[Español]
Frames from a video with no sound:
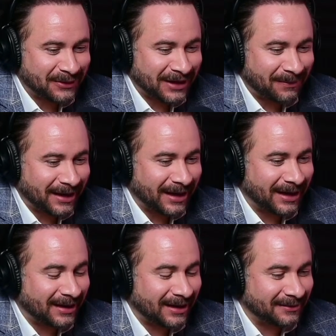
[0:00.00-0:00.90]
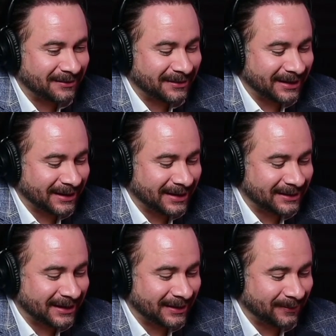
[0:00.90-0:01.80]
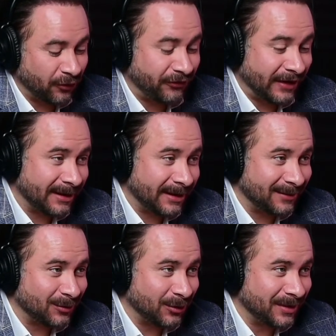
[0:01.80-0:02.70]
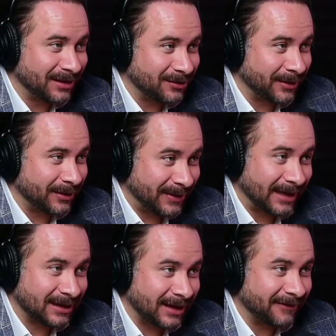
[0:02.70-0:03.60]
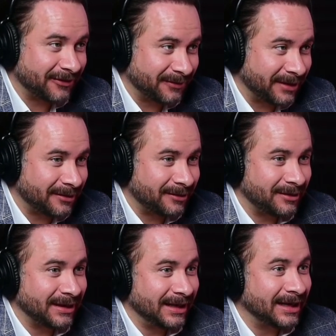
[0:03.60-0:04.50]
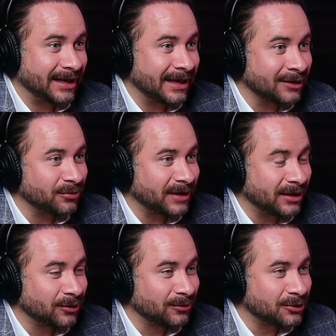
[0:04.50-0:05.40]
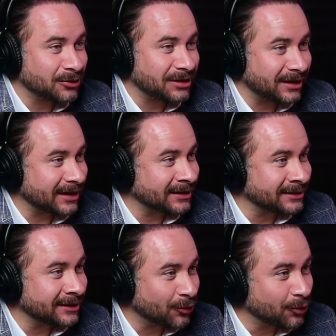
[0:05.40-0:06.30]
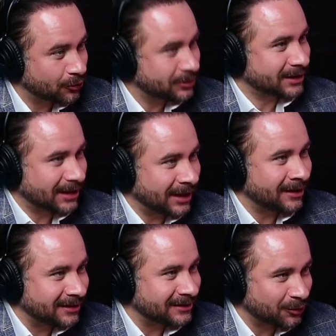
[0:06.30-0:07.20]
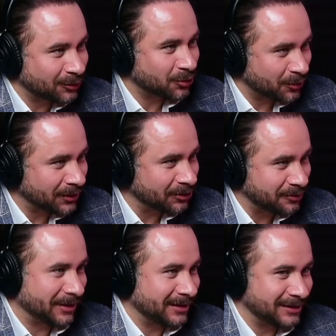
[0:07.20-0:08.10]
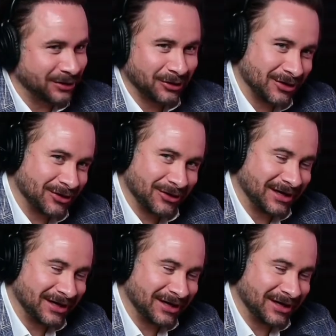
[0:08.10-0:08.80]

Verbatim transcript: es una playera que, que, se mofaba del movimiento de Black Lives Matter y que han tomado muchos integrantes del Ku Klux Klan en Estados Unidos para decir, oye, no, no,